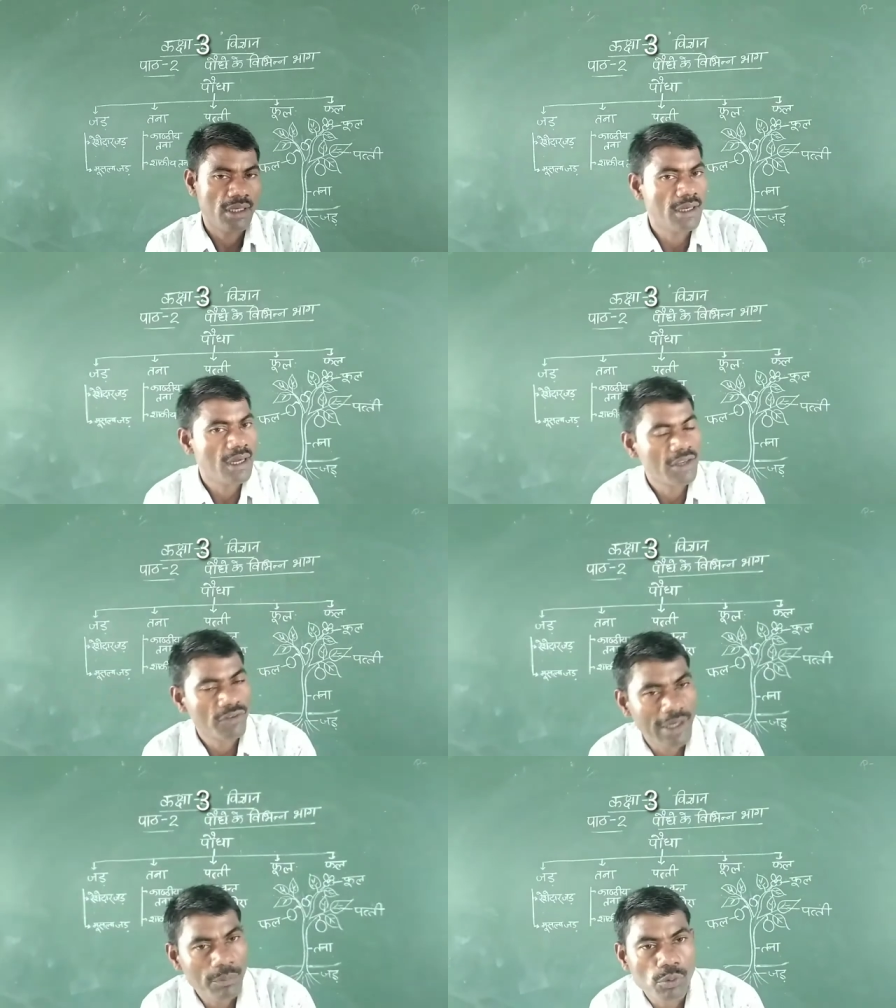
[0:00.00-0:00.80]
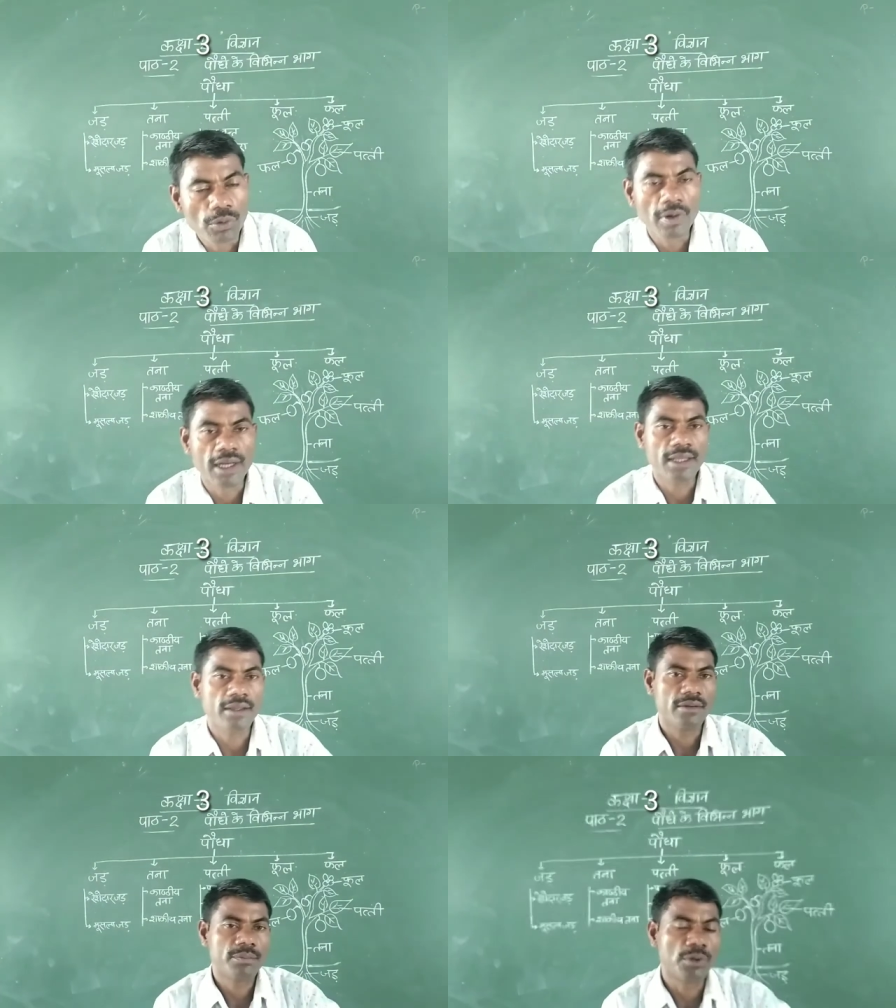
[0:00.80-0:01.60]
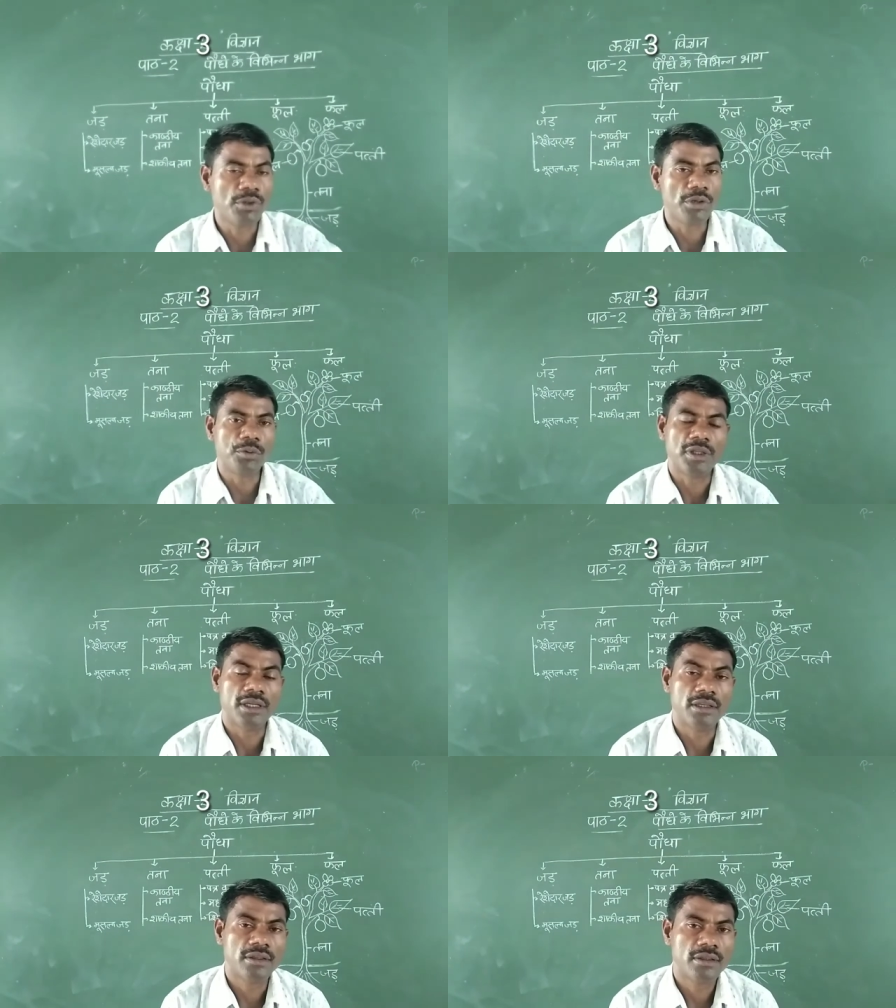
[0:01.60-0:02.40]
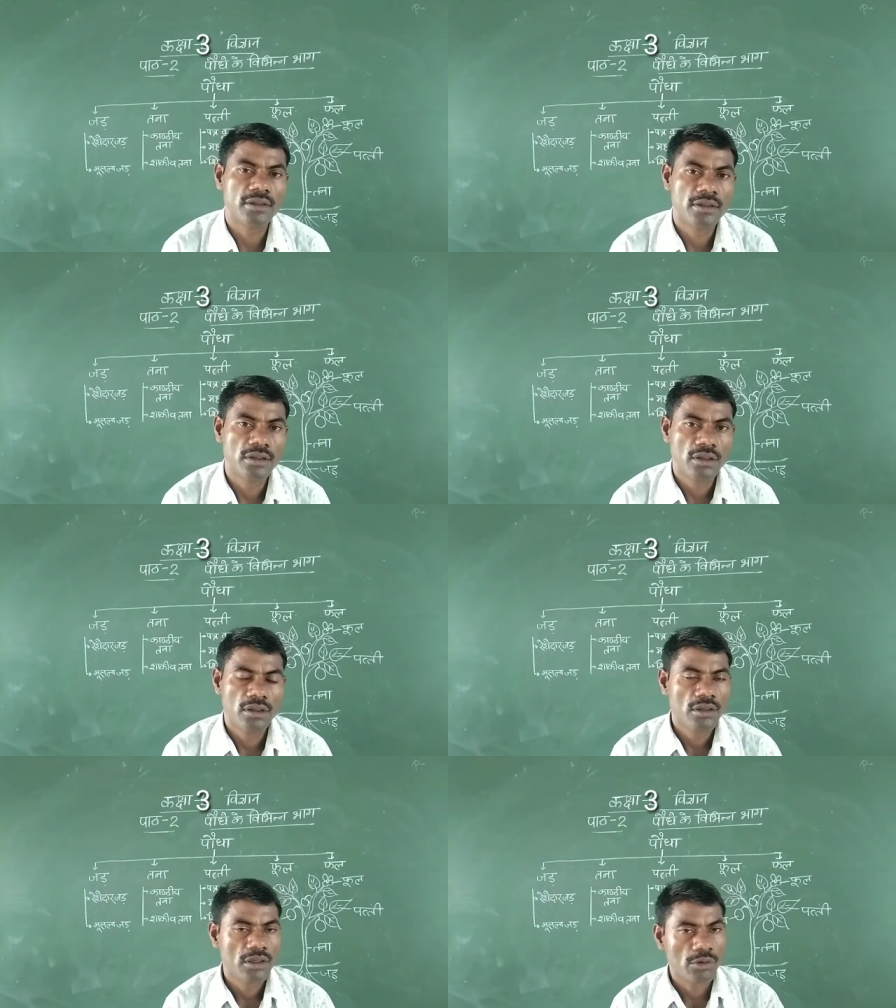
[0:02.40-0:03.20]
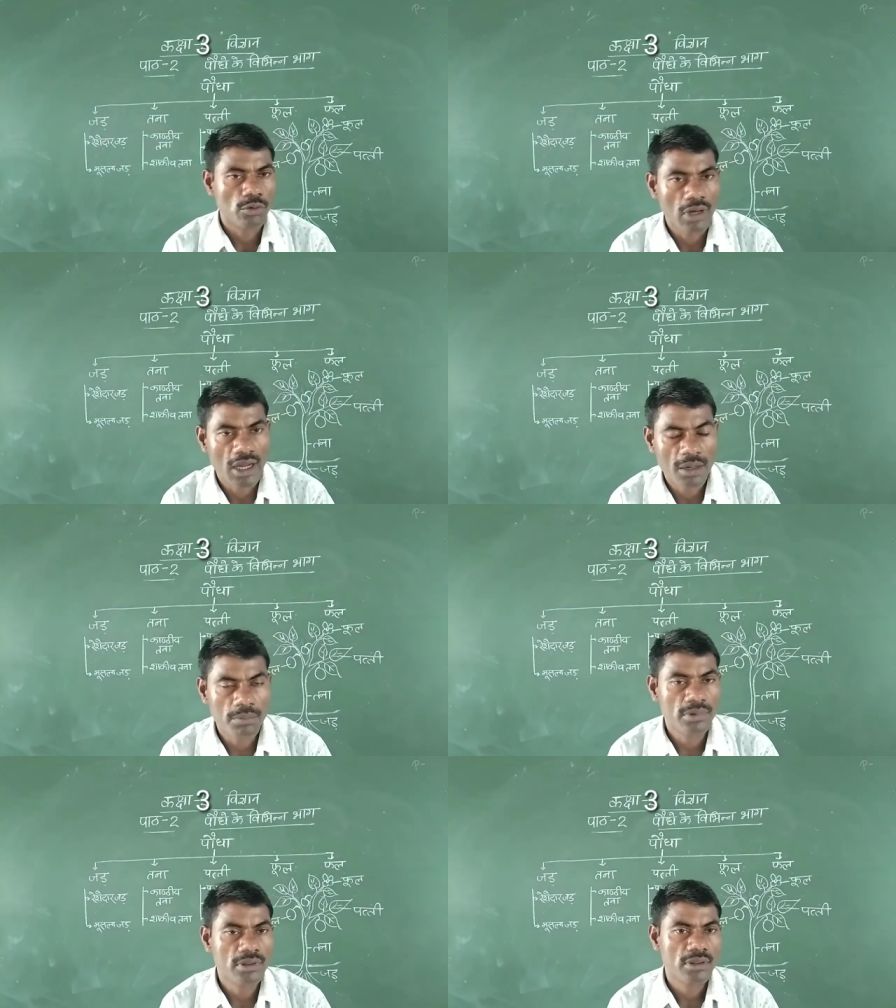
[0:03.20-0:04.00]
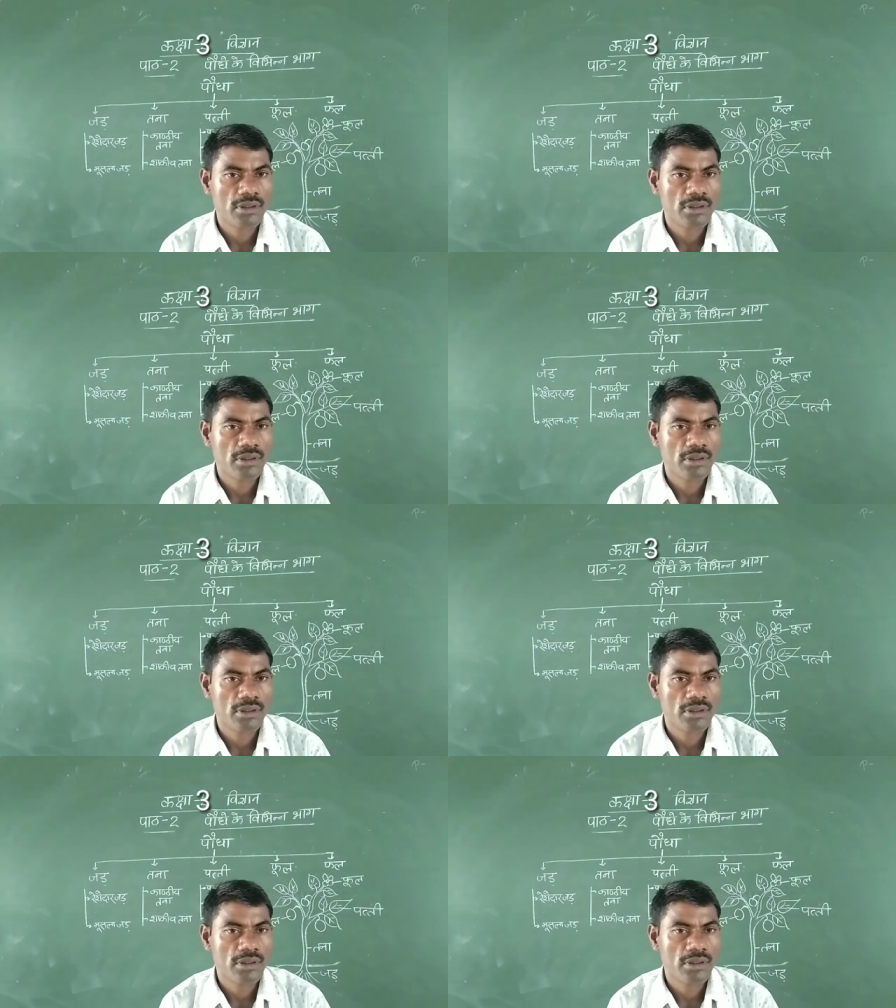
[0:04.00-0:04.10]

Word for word: एक घास वाले फूल वाले पौधे होते हैं गुलाब